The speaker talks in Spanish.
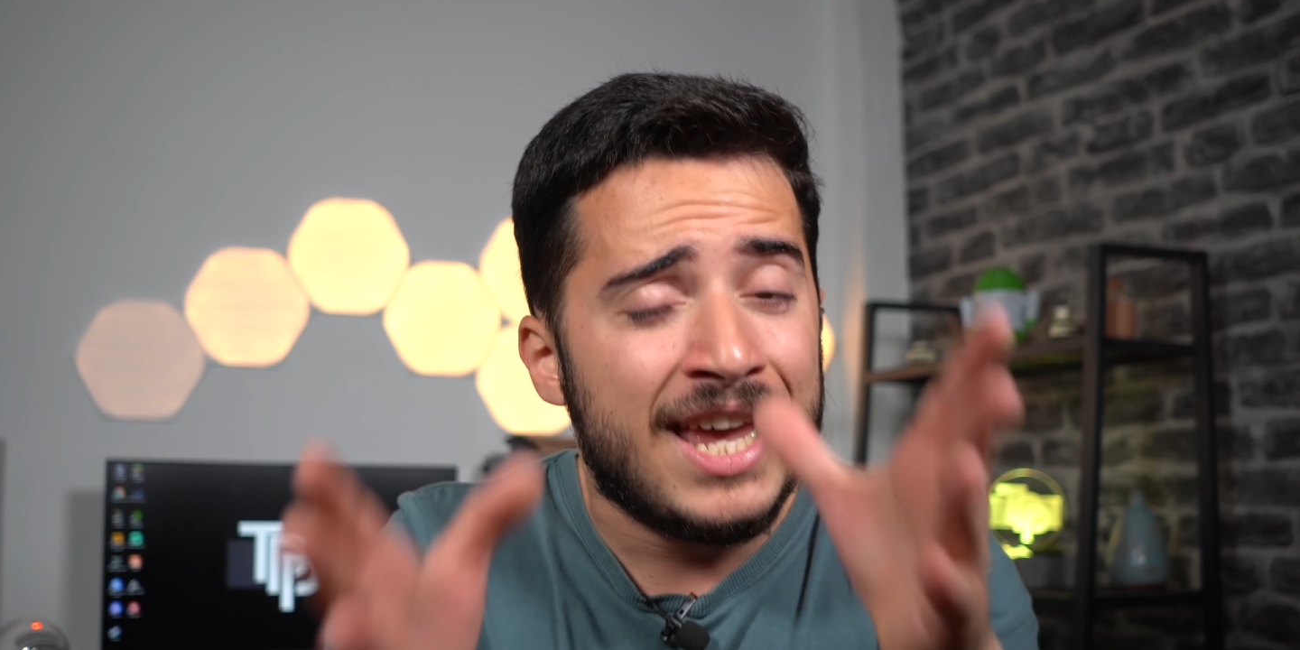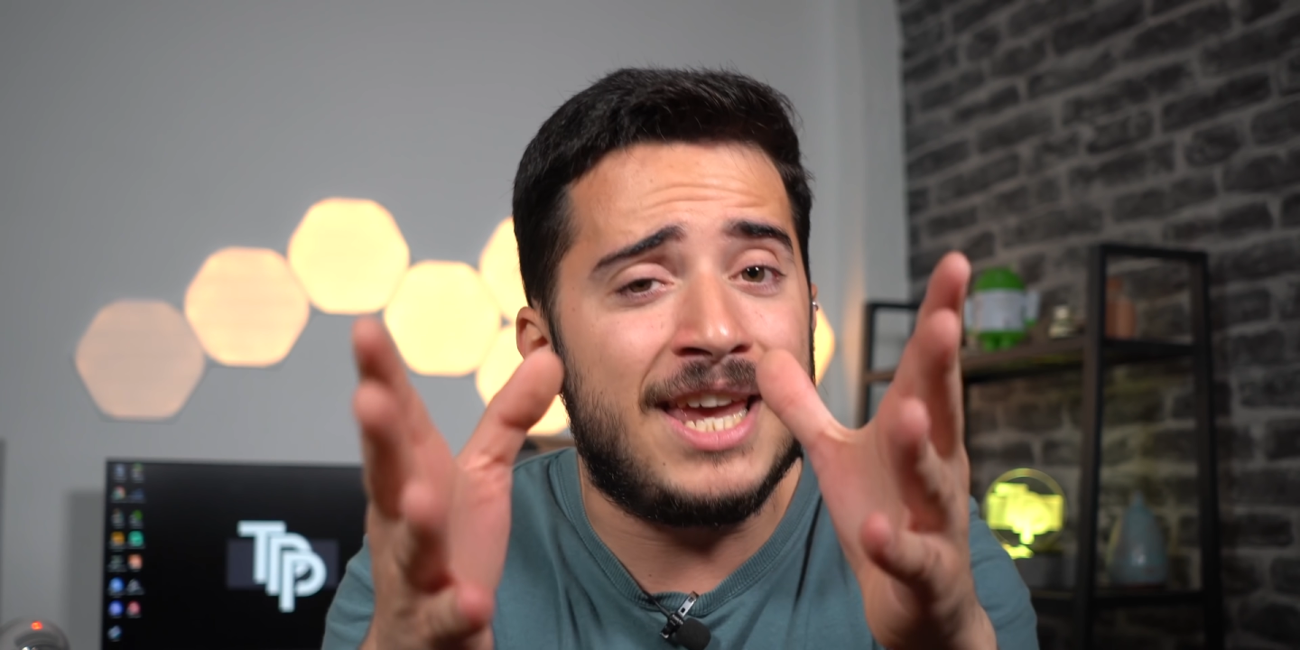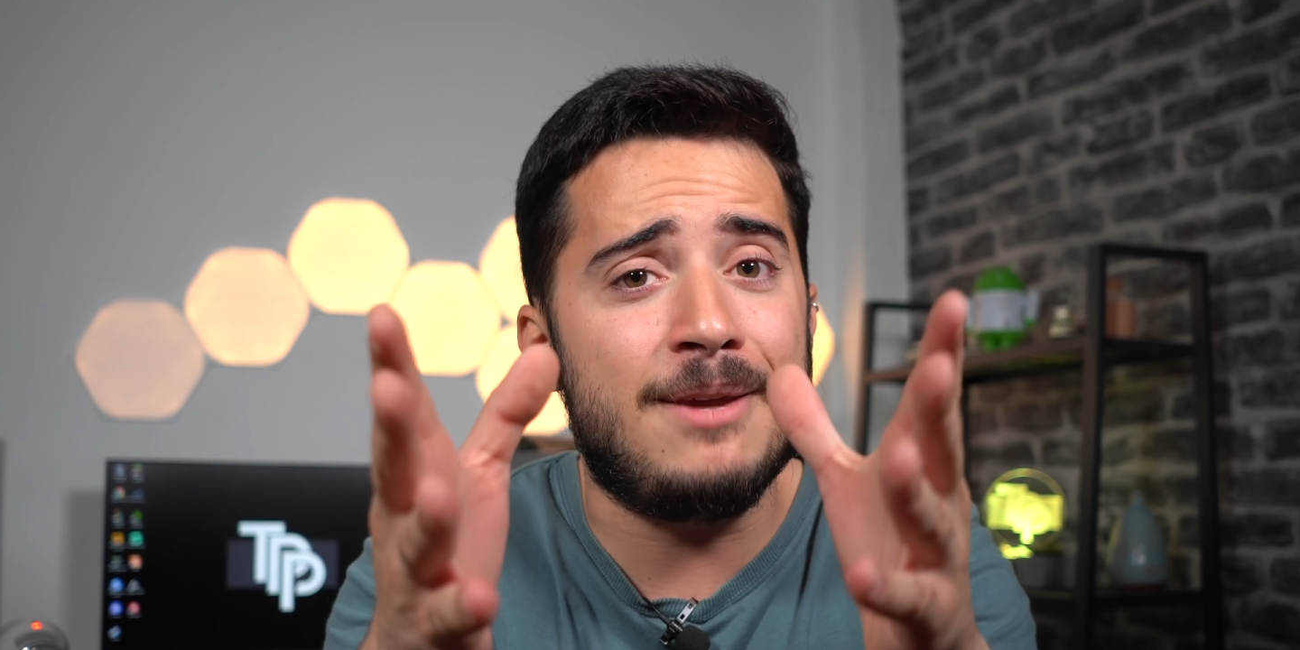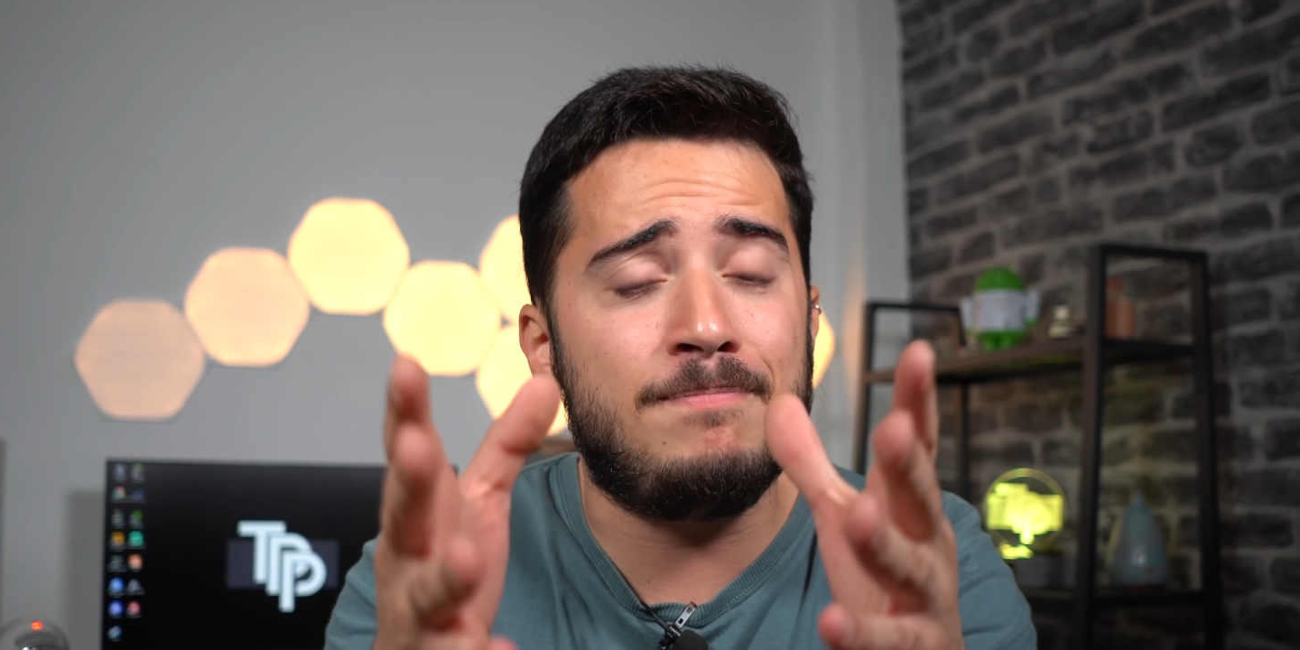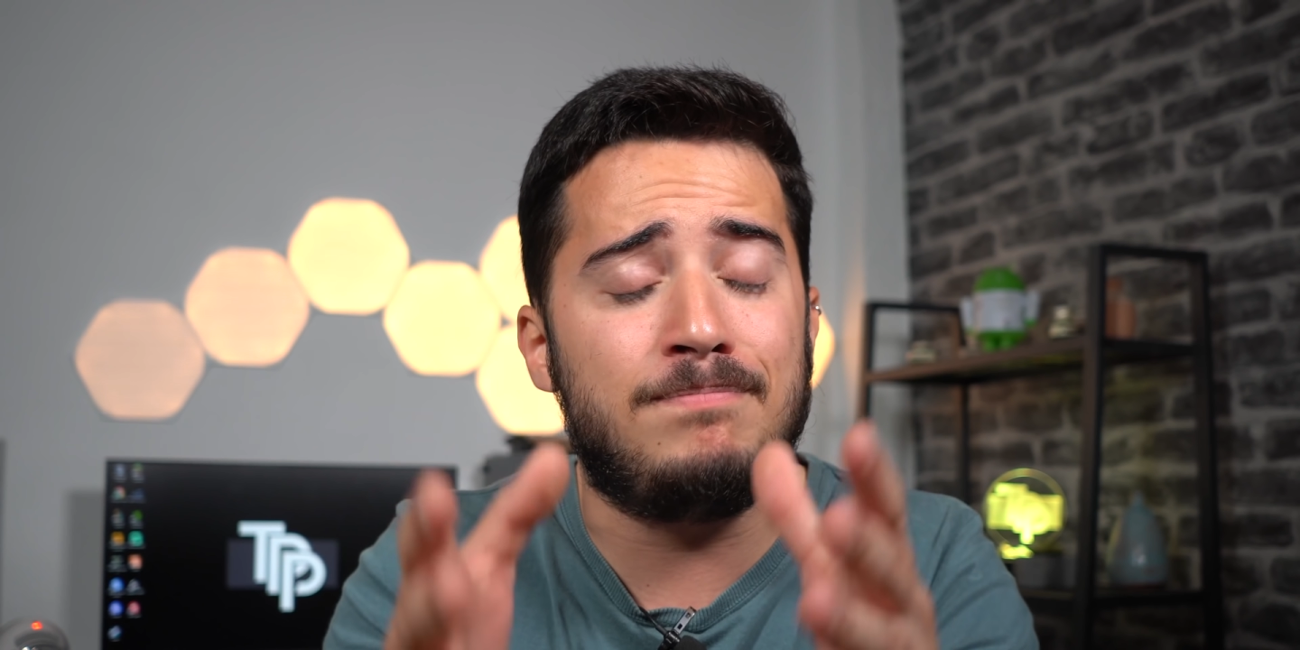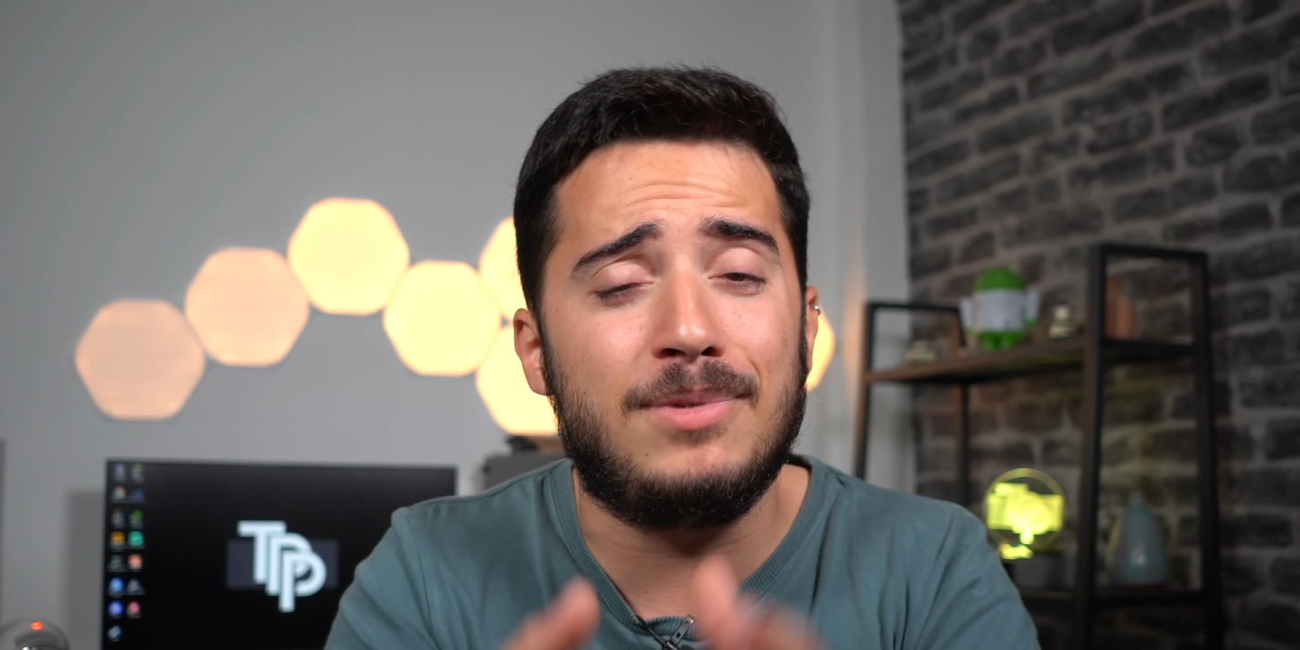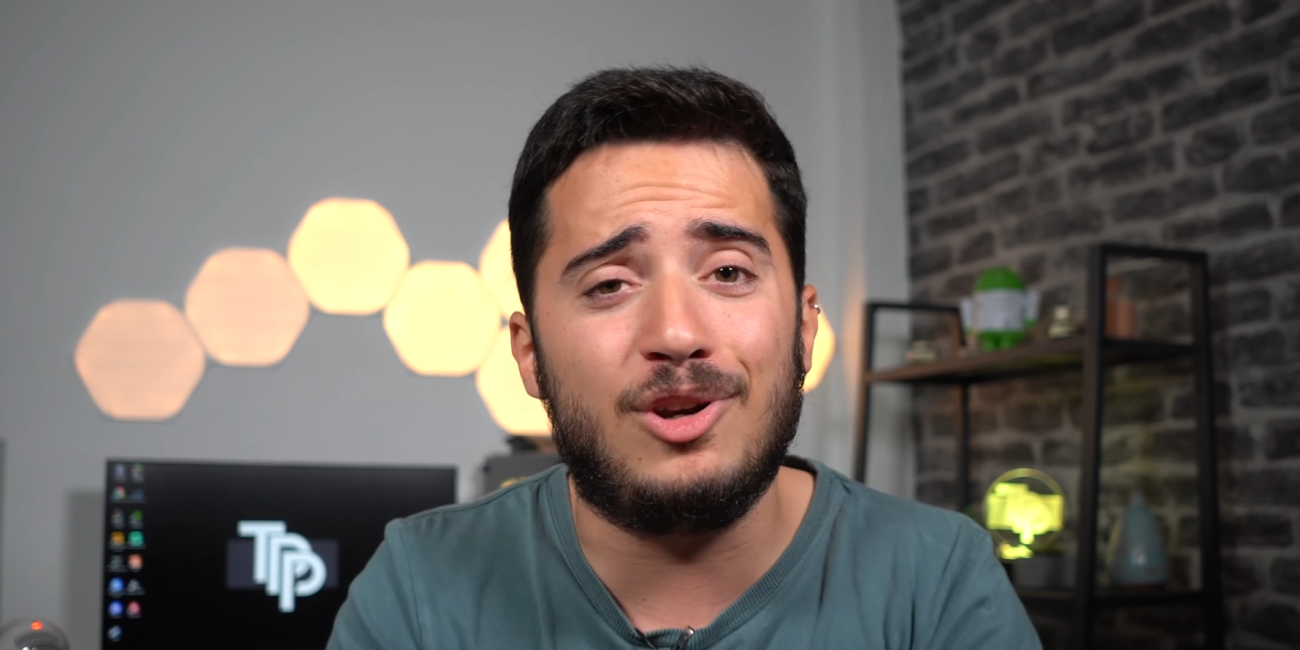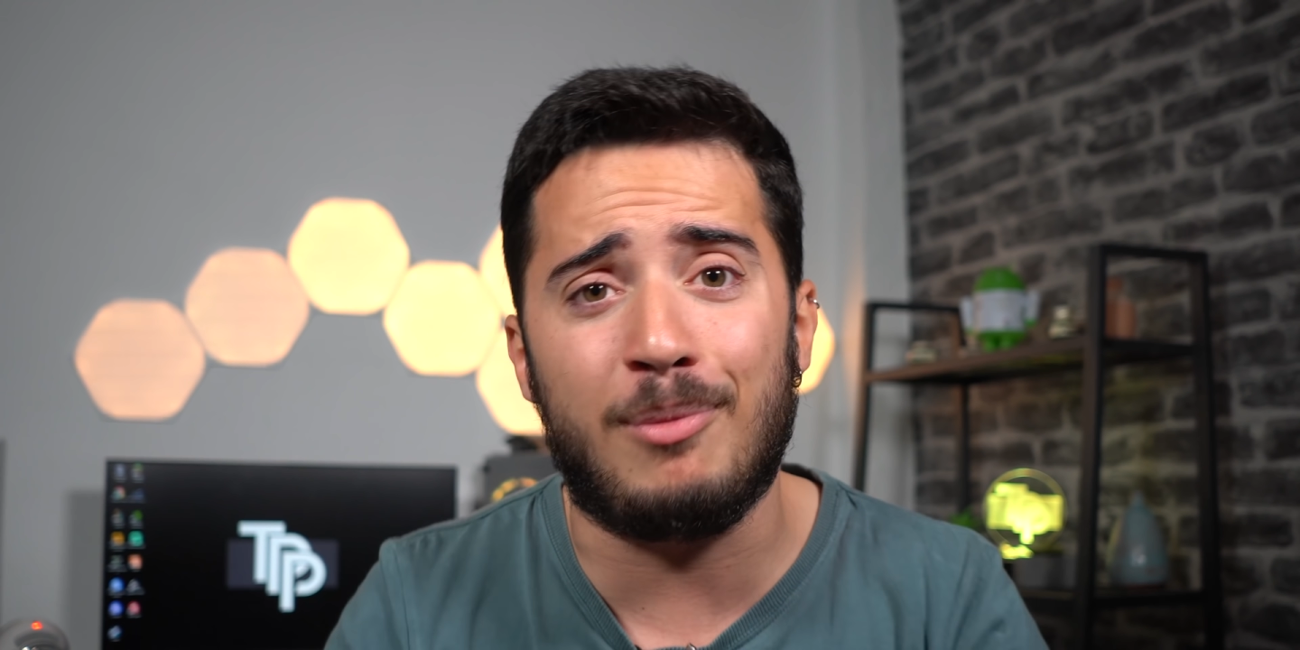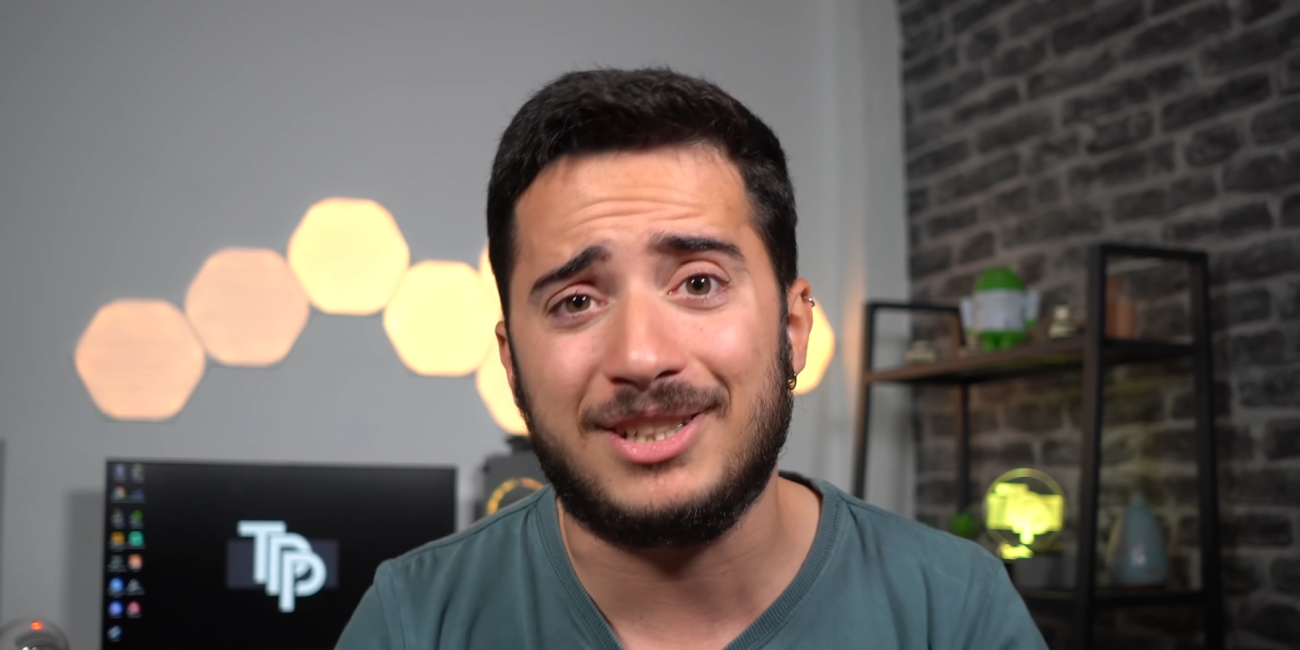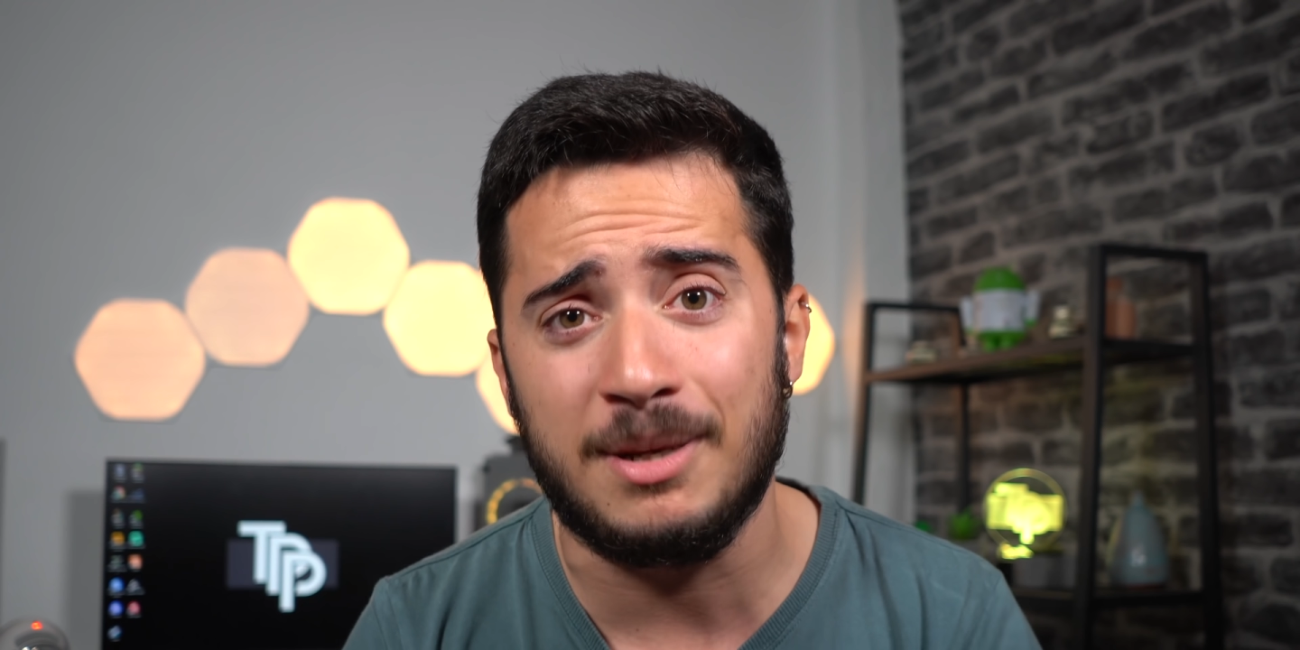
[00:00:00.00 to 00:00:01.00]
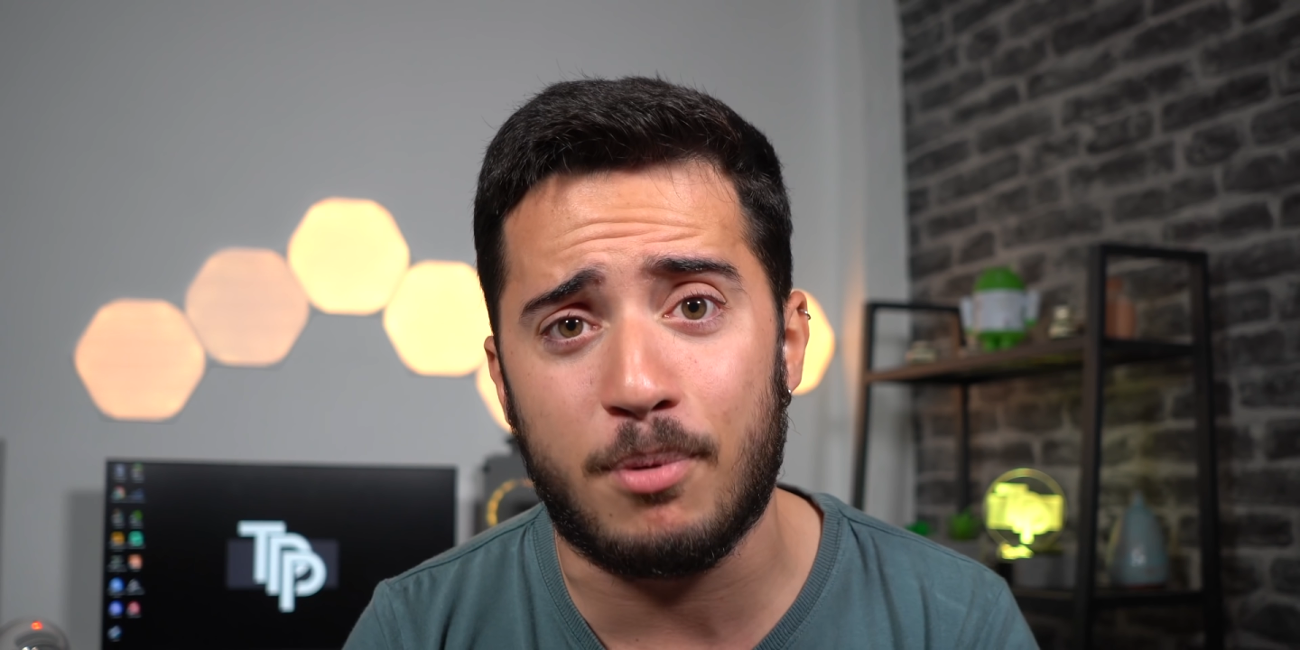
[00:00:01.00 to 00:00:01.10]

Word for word: Y lo más